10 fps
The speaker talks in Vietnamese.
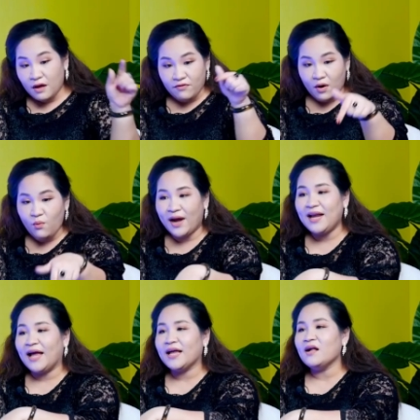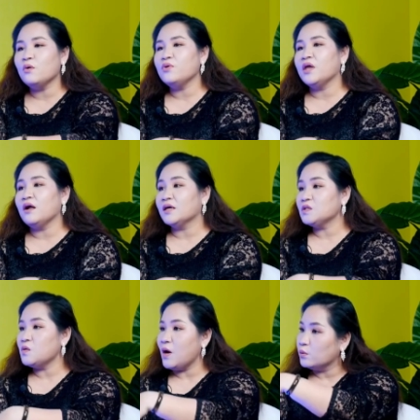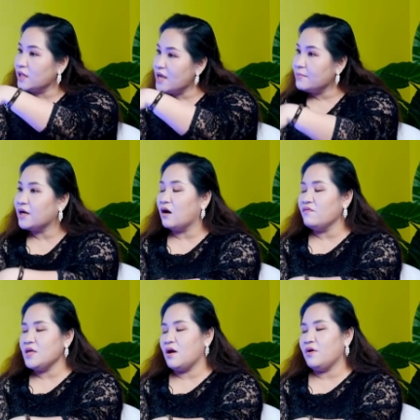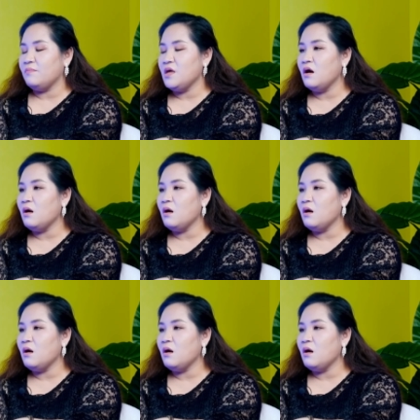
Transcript: đó. Nó vẫn quay lại cái câu chuyện ở cái số đầu tiên mình nói với nhau, em